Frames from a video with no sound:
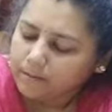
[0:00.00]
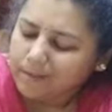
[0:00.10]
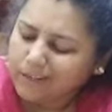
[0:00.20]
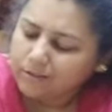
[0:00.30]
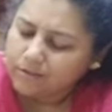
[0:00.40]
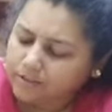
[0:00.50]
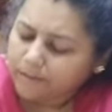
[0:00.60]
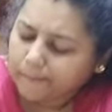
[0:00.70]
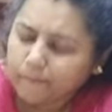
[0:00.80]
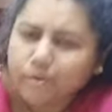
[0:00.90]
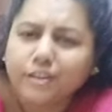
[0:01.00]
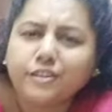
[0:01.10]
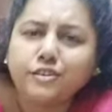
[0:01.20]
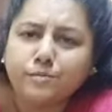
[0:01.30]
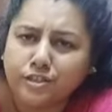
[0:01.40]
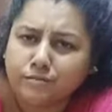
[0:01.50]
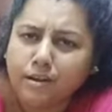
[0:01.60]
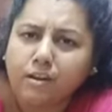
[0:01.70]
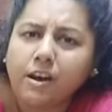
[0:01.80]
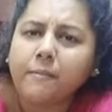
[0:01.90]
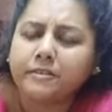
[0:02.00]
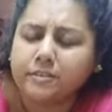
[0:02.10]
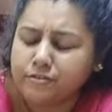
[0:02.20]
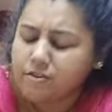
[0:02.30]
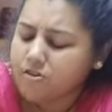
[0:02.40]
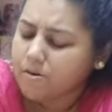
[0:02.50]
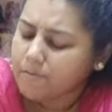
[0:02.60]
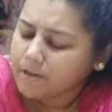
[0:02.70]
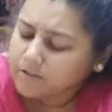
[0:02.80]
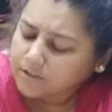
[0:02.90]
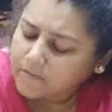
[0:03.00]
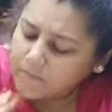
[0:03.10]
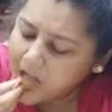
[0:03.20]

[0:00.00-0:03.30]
ভালোই হয়েছে বোনেরটা একটু বেশি ভালো হয় আমারটা একটু কম ভালো হয়েছে